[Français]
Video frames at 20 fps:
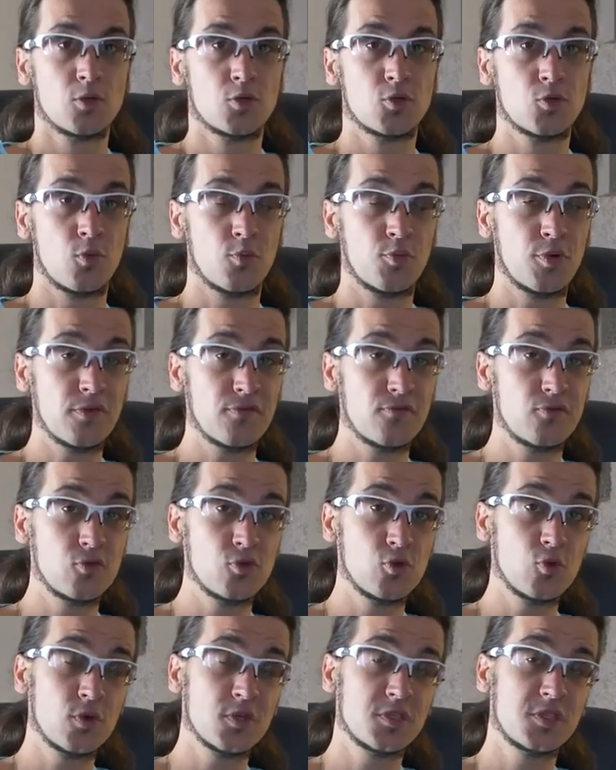son point de
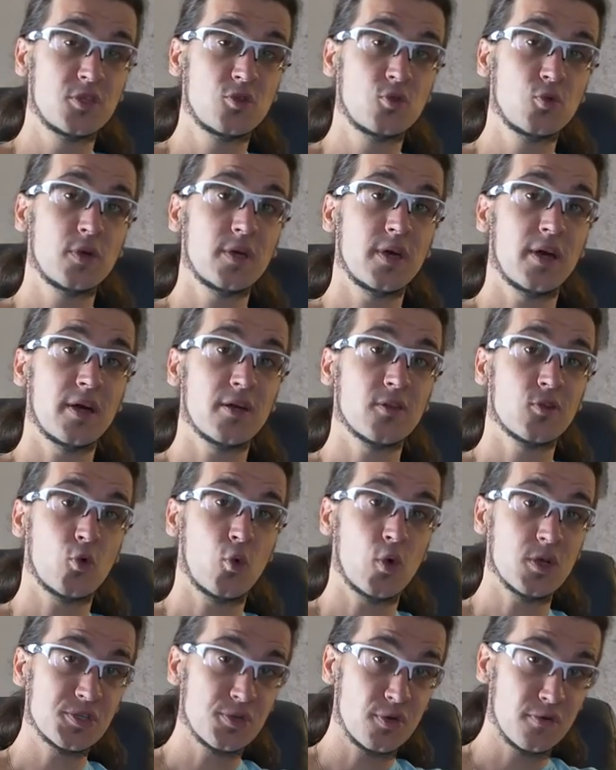fusion est situé à
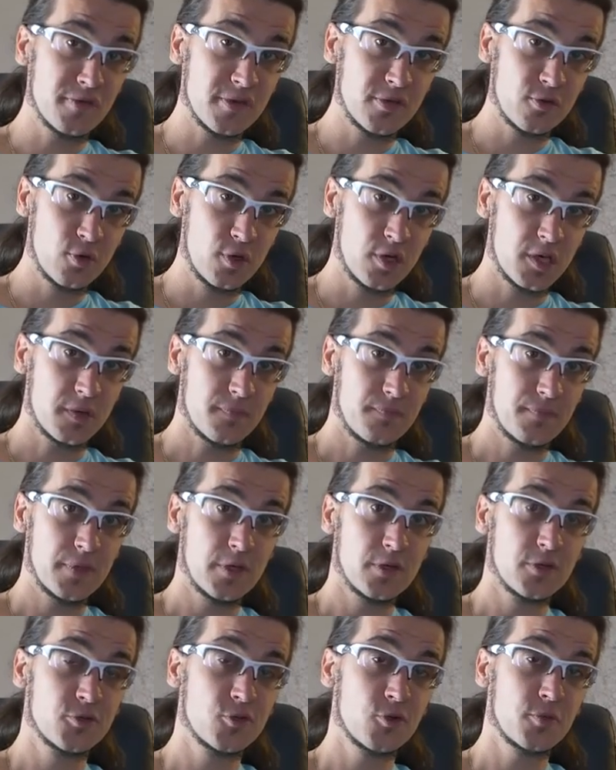320 degrés.
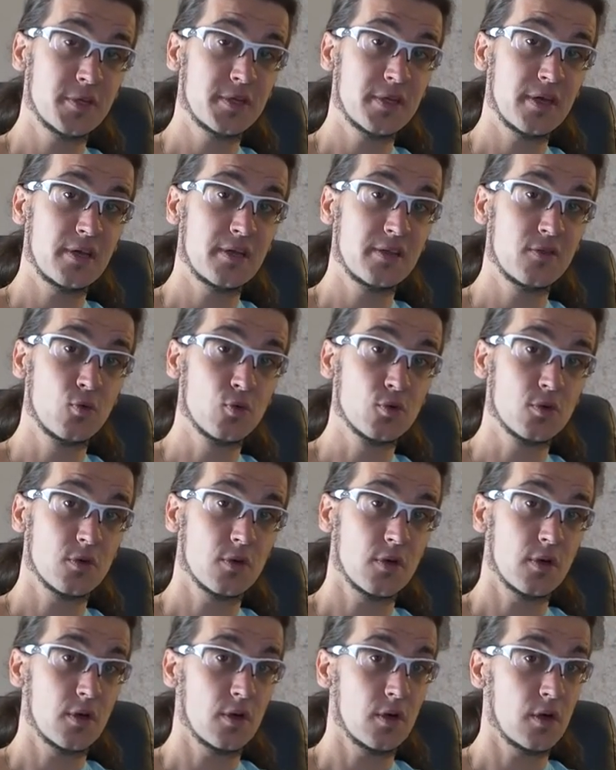Ce métal est donc
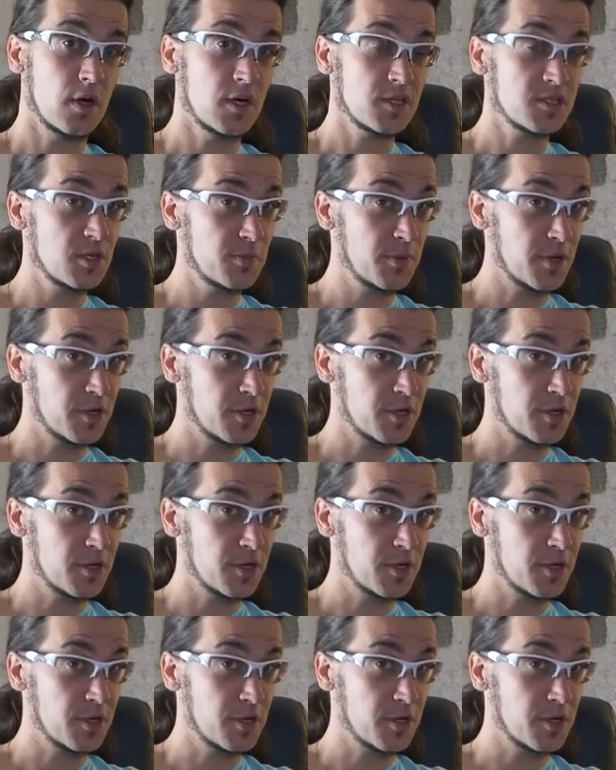assez